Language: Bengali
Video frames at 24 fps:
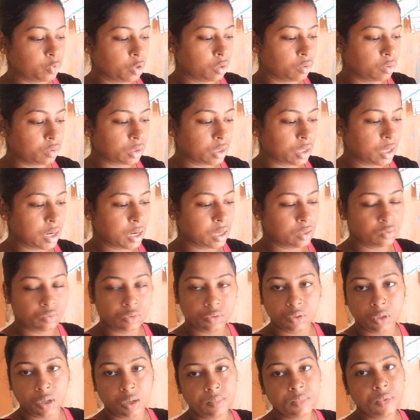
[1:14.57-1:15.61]
পরোটা
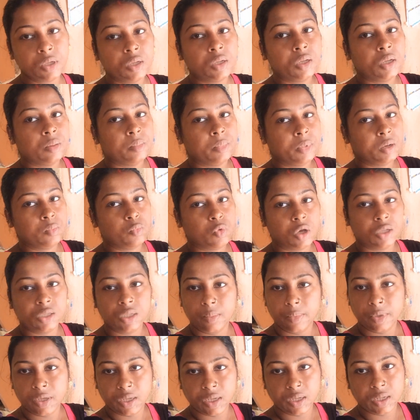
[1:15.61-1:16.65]
আলুর দম মানে
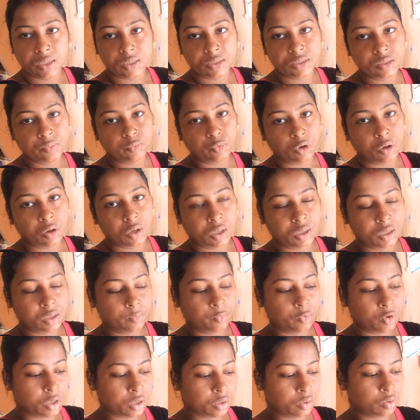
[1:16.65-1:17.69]
ময়দা মেখে রেখেছি পরোটাটা
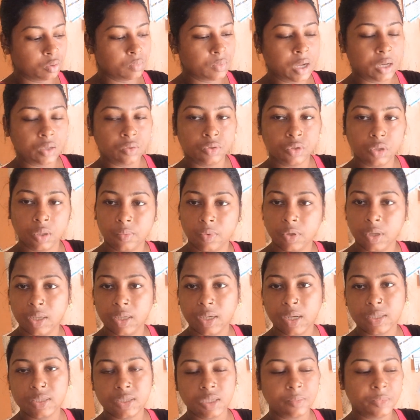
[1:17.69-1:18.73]
পরে করবো আলুর দম হয়ে
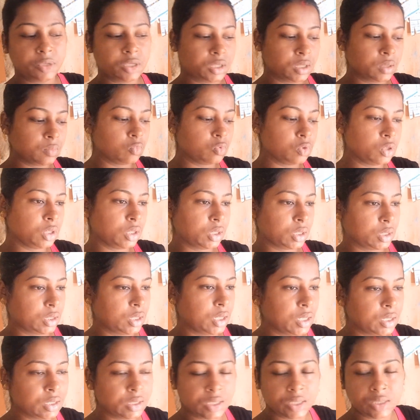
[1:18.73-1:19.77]
গেছে মিঠি মুড়ি
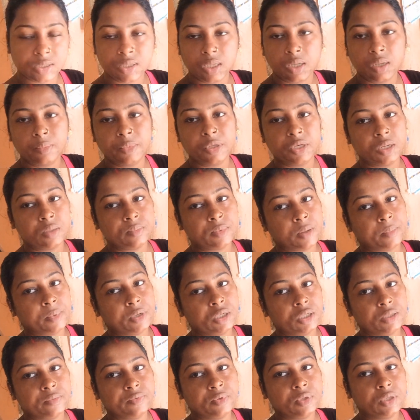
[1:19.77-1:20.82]
খেয়ে নিয়েছে মিঠির
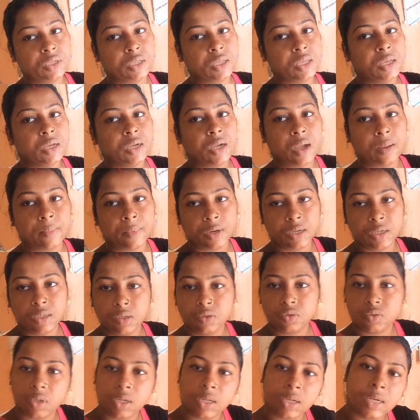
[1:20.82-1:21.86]
বাবার টিফিন খেয়ে খাবার
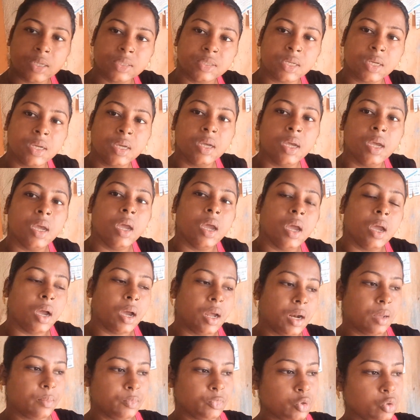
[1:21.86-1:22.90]
নিয়ে চলে গেছে
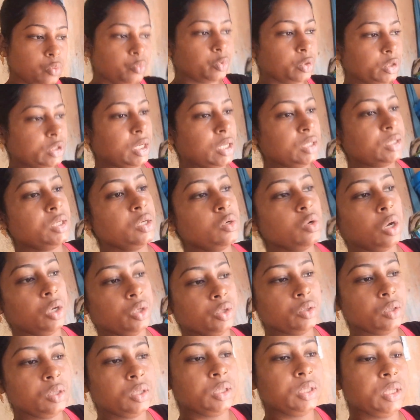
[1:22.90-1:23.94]
আর আমি তো উপোস আছি ও
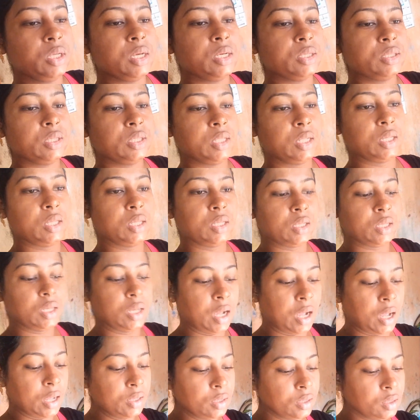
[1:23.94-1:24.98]
অঞ্জলি দিয়ে এসে দেখি কি
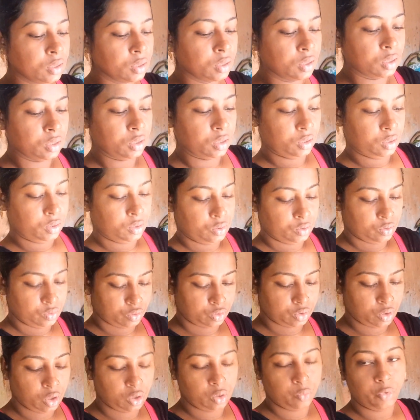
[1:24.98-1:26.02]
খাই
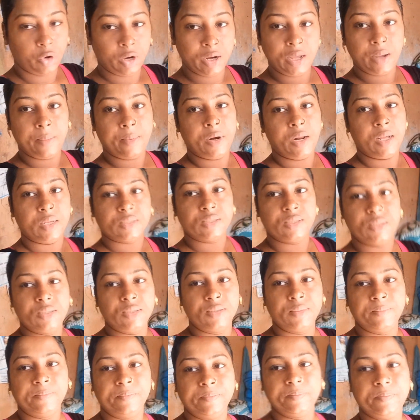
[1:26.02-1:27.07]
চলো পরে আবার
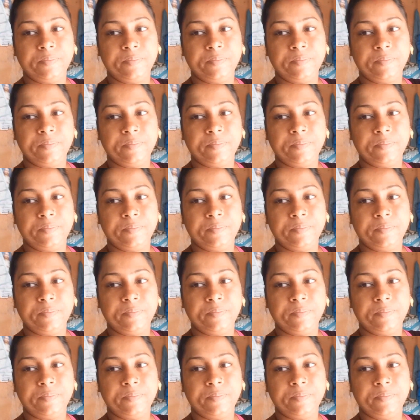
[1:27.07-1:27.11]
আসছি